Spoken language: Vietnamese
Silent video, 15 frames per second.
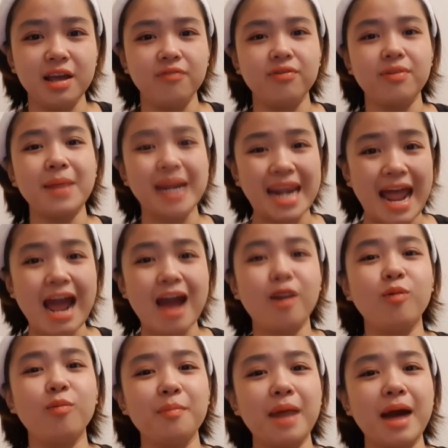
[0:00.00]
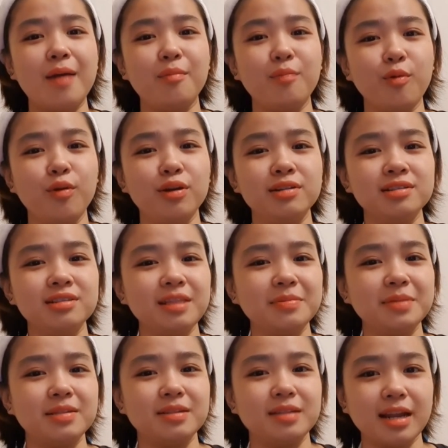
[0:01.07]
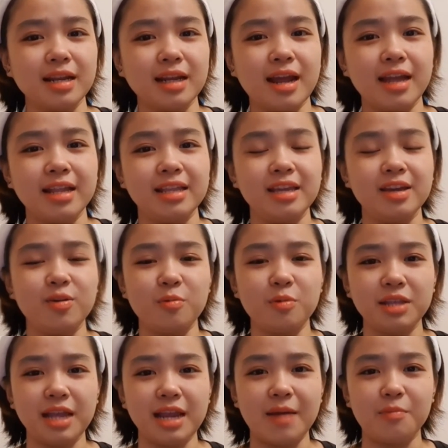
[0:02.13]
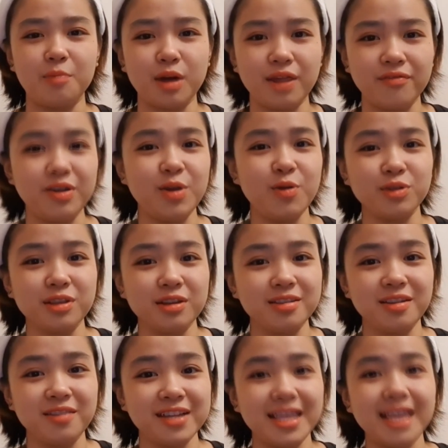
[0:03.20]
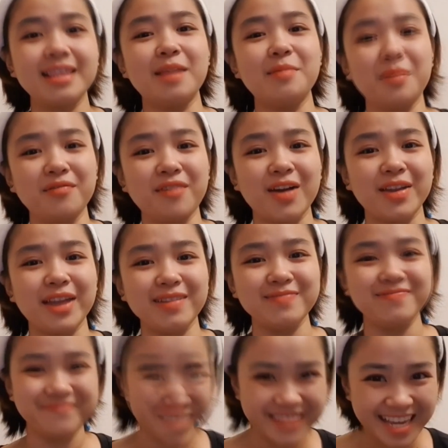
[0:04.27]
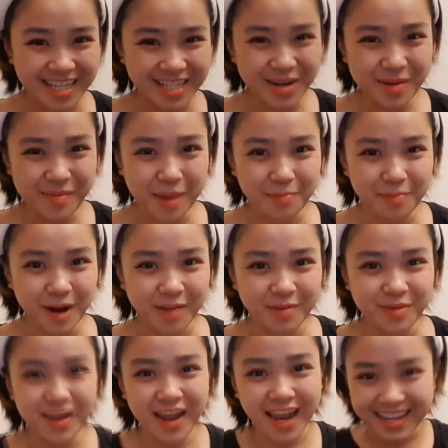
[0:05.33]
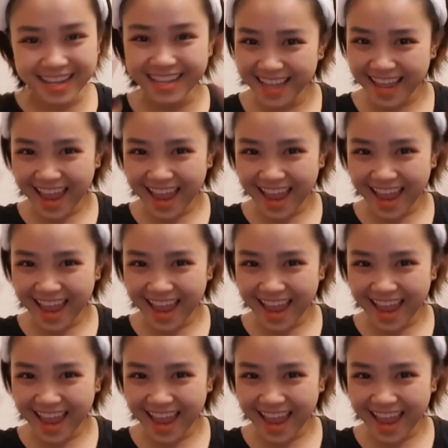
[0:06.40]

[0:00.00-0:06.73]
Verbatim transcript: Và bạn nào mà muốn tham gia thử thách này thì cũng có thể làm một cái video tương tự và tag tên mình vào nhé Chúc các bạn một ngày vui vẻ